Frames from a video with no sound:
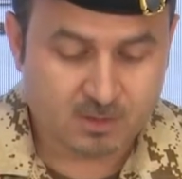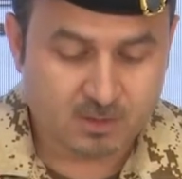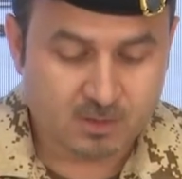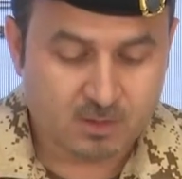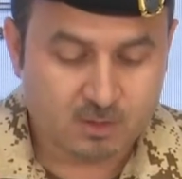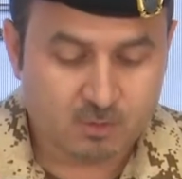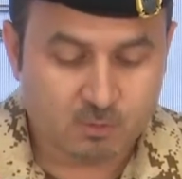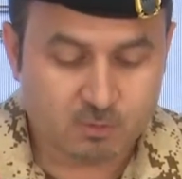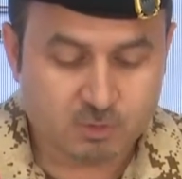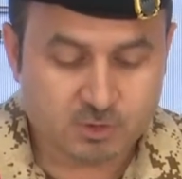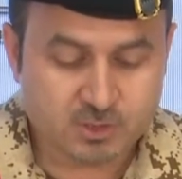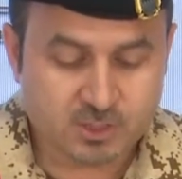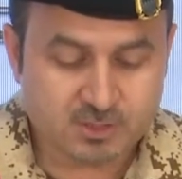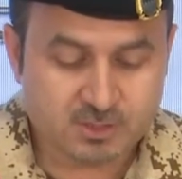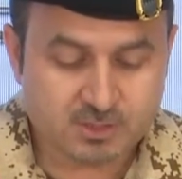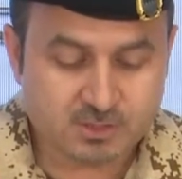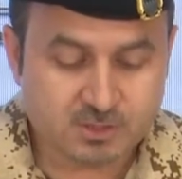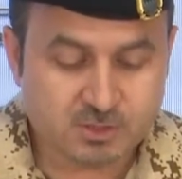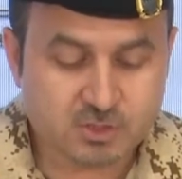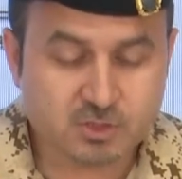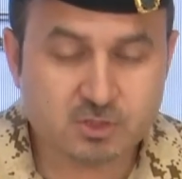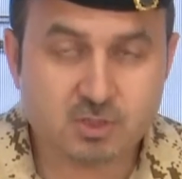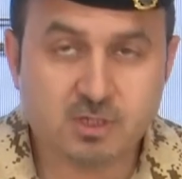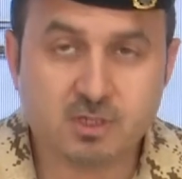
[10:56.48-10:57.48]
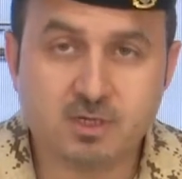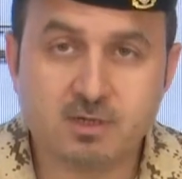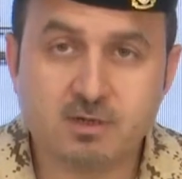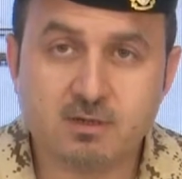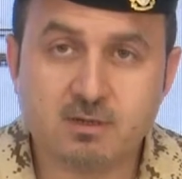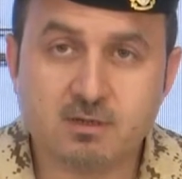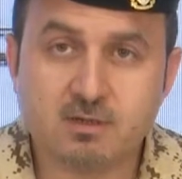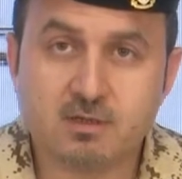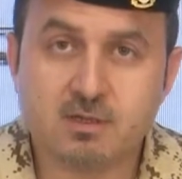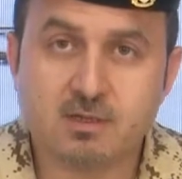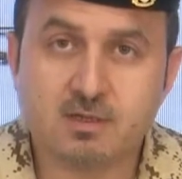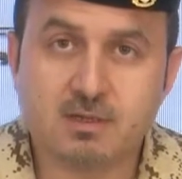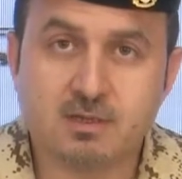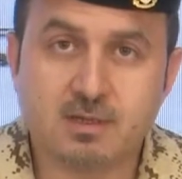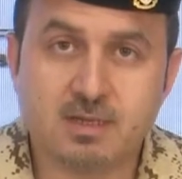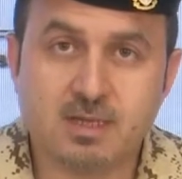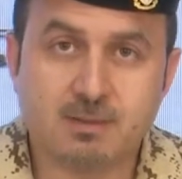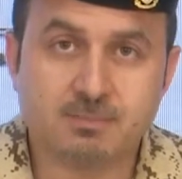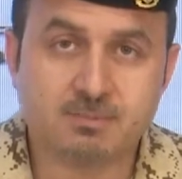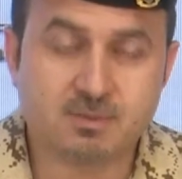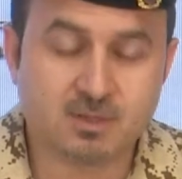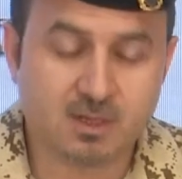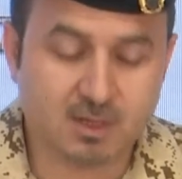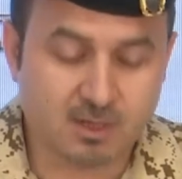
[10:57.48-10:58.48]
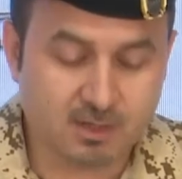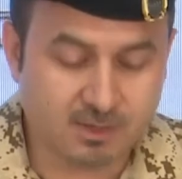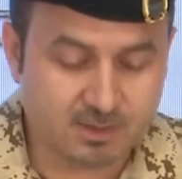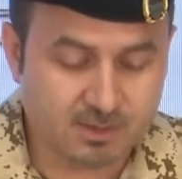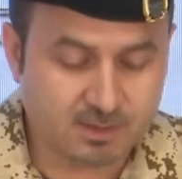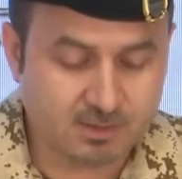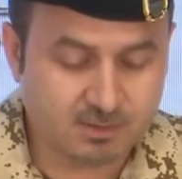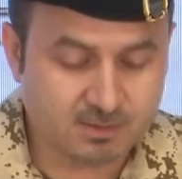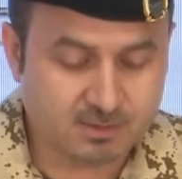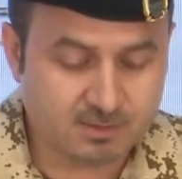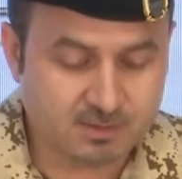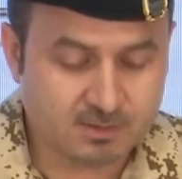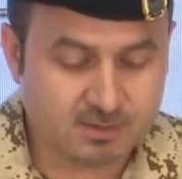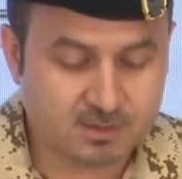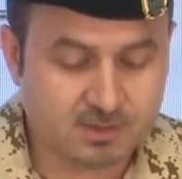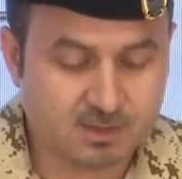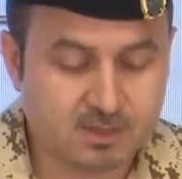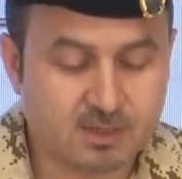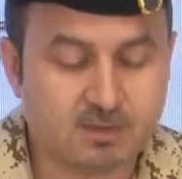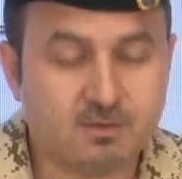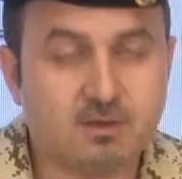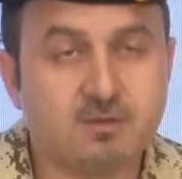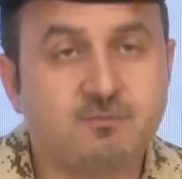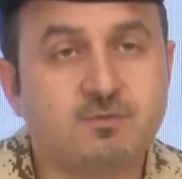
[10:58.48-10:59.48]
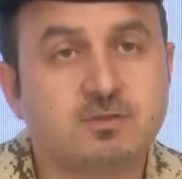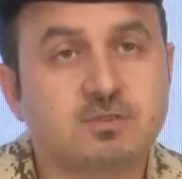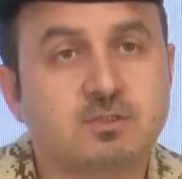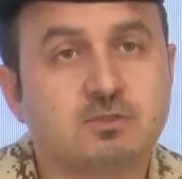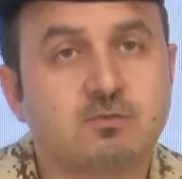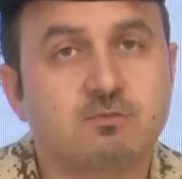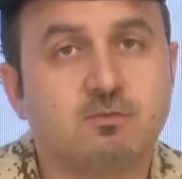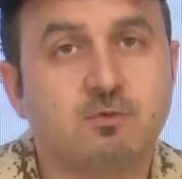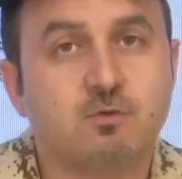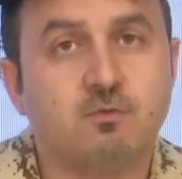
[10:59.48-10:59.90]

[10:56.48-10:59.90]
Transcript: এবং এই বৈশ্বিক মহামারী থেকে আমরা পুরোপুরি মুক্ত হতে পারব